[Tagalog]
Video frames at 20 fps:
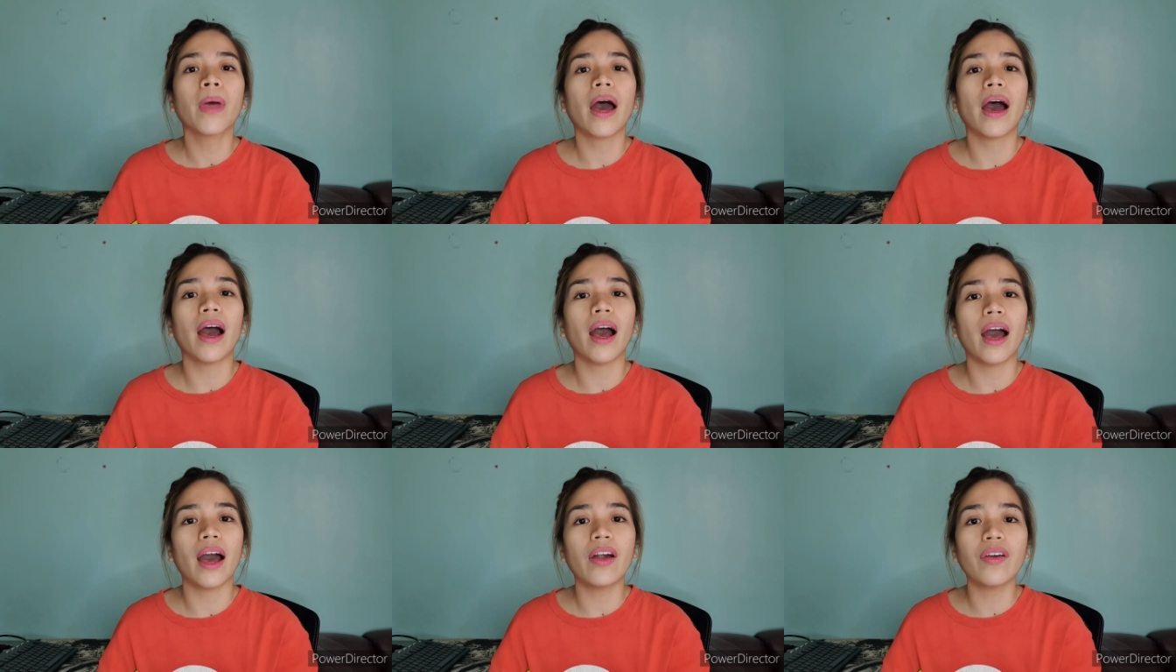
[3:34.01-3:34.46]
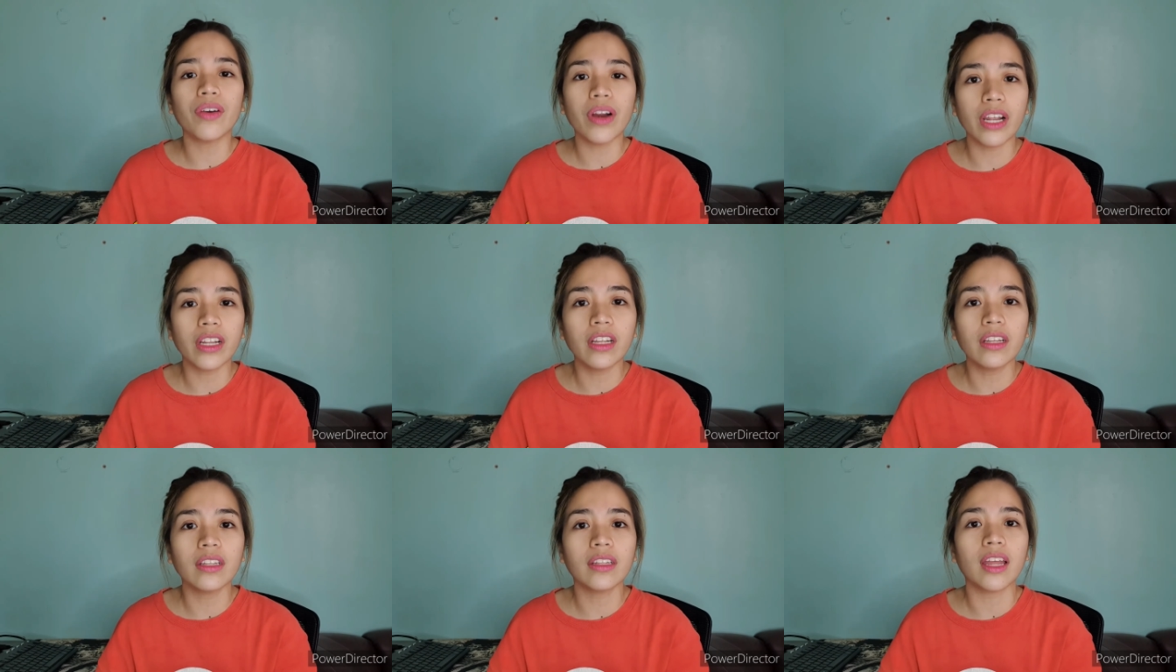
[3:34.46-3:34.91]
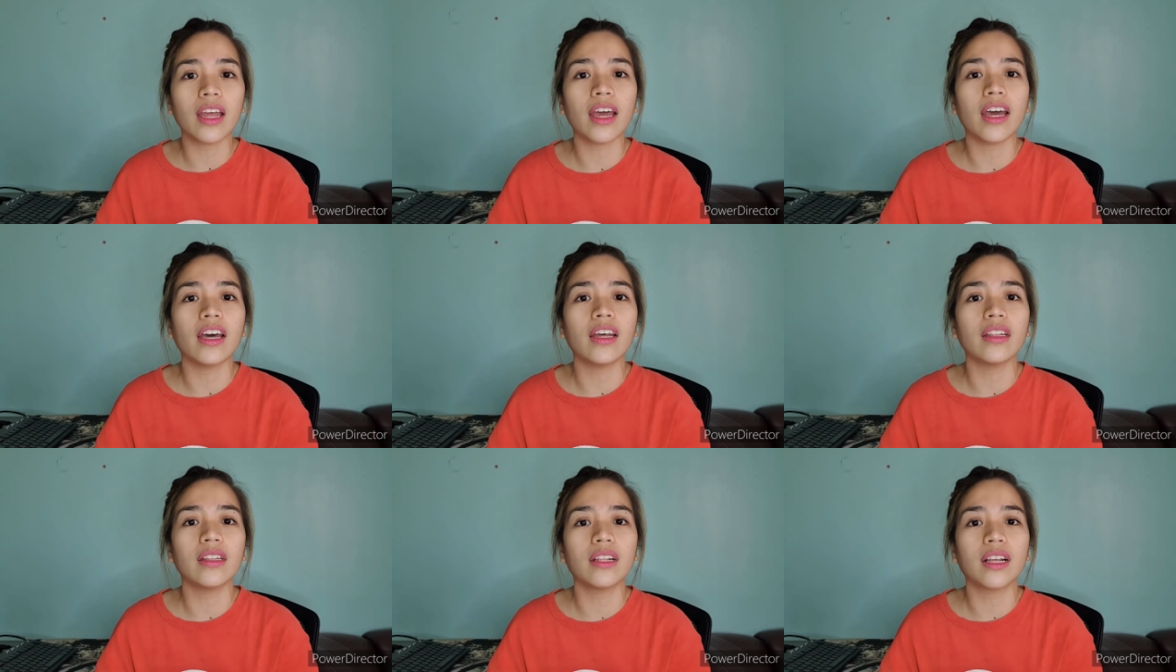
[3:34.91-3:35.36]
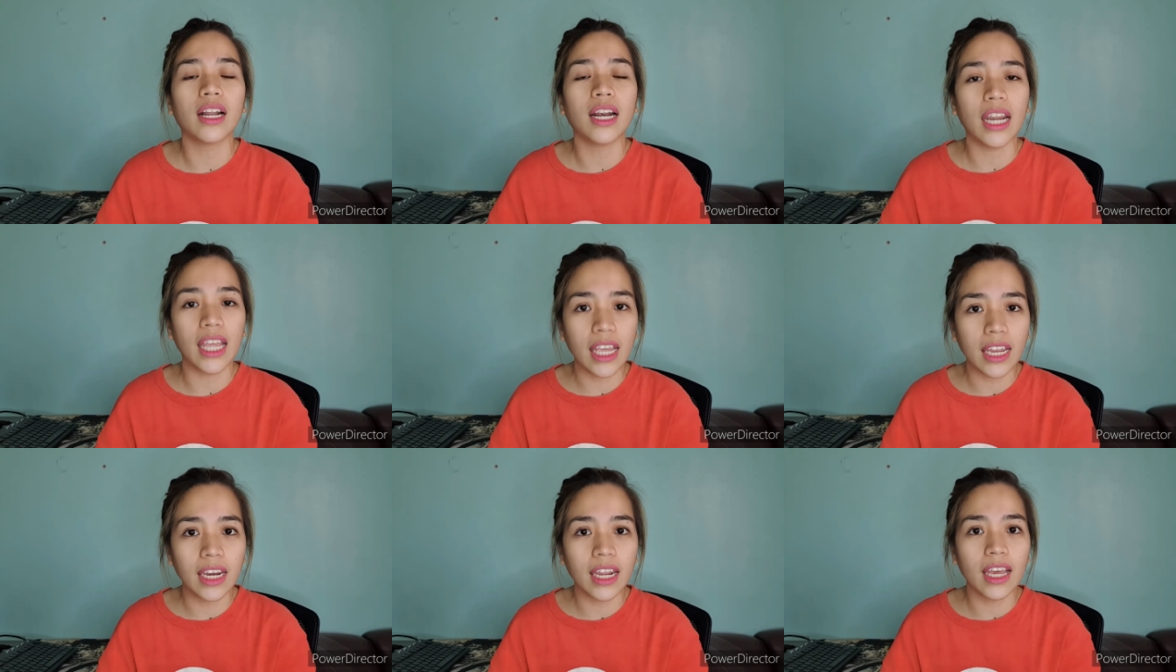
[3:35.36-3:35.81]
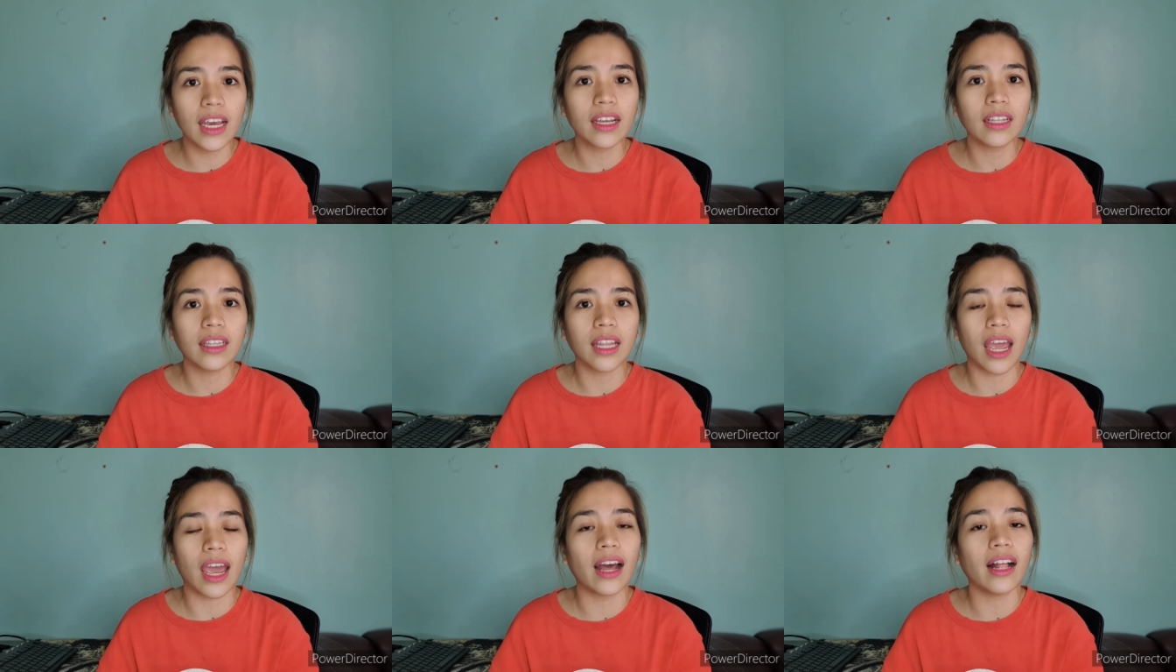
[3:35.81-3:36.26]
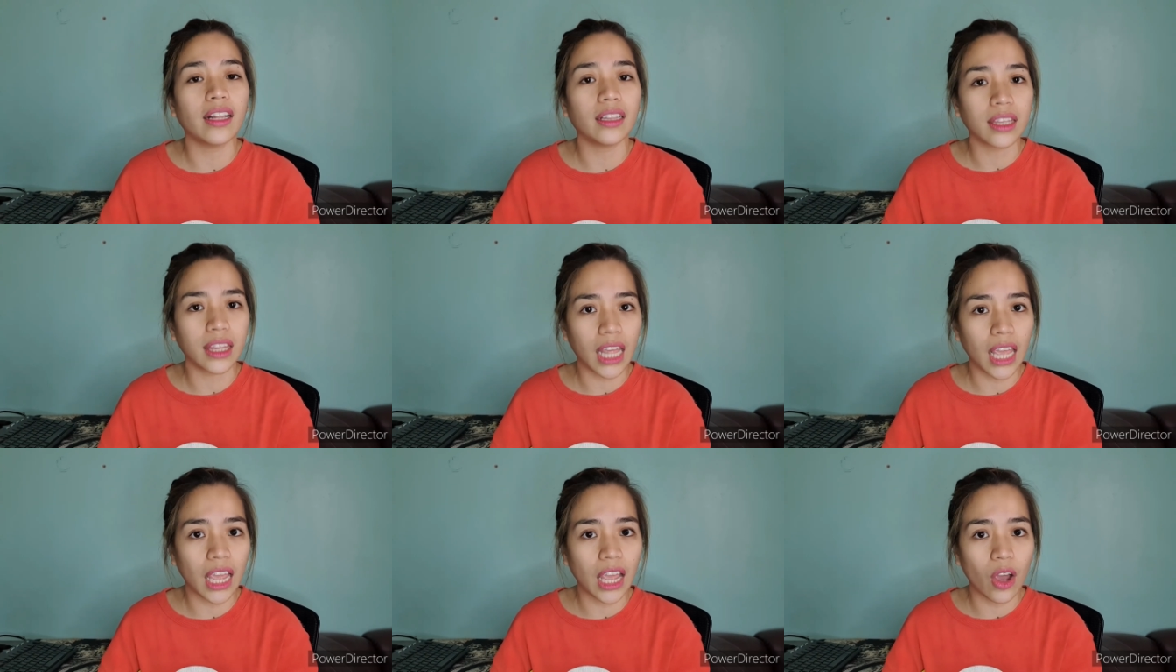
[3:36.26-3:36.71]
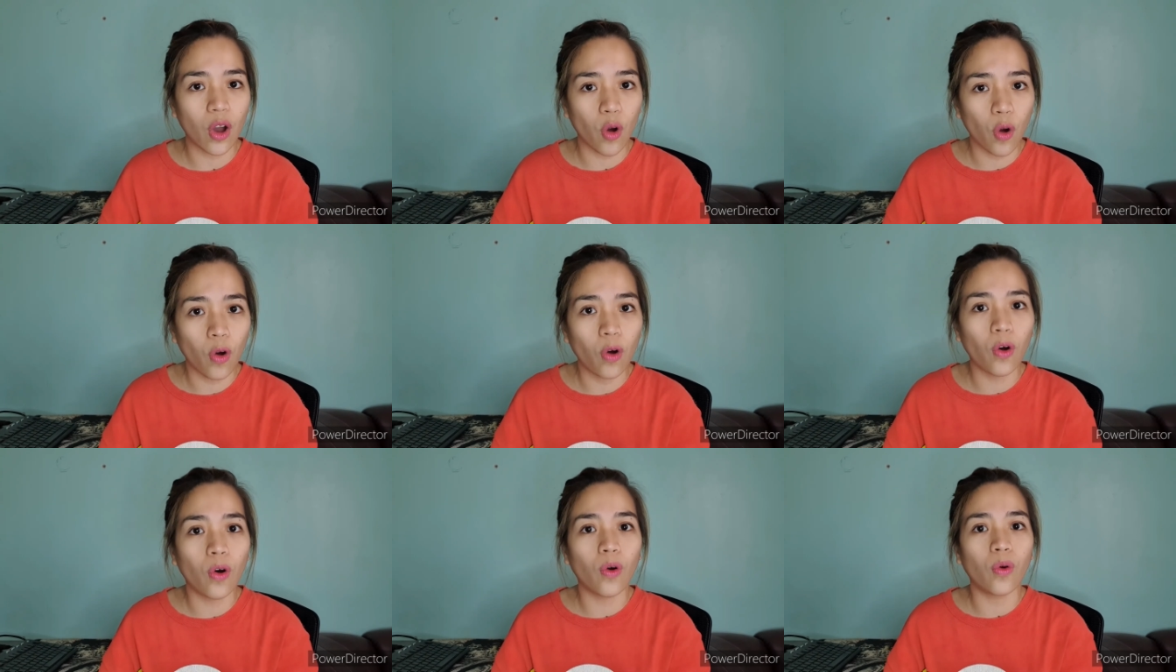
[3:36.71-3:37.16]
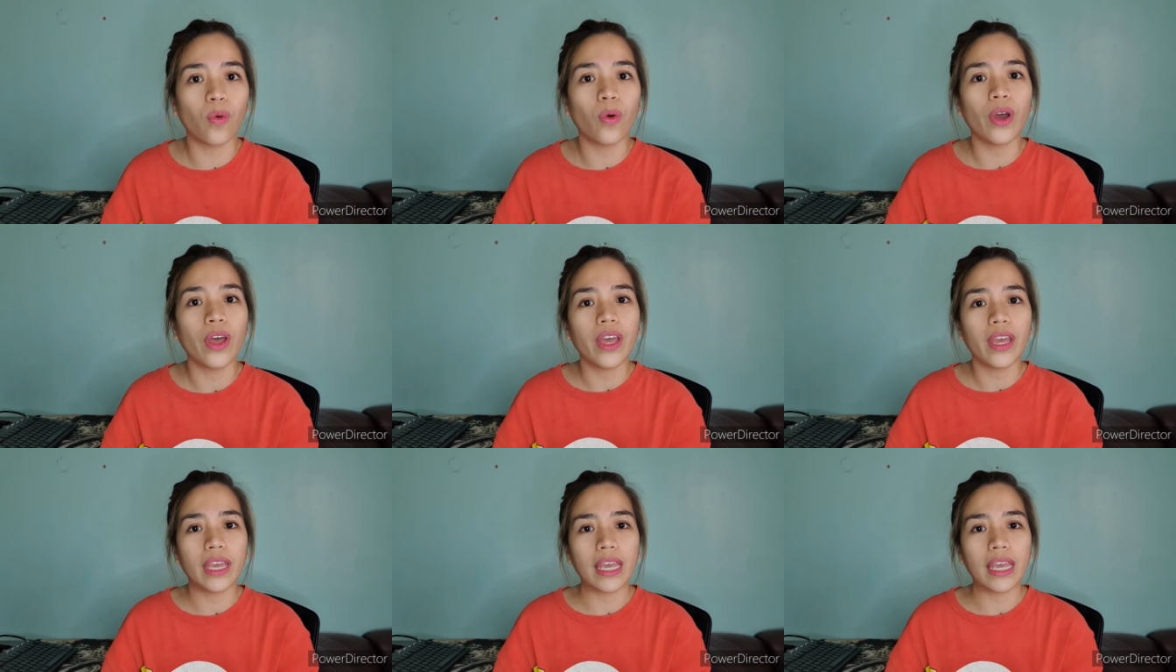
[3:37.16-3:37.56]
uh, accredited clinic ni LTO.